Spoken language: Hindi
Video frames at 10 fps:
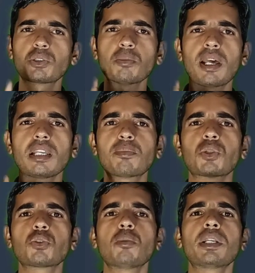पशु मालिक
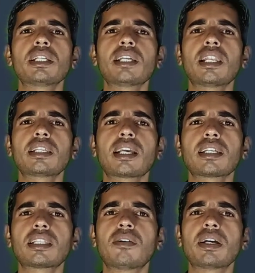पशुओं में ना जाने क्या
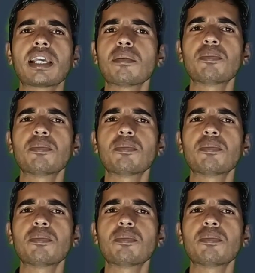क्या दवाइयां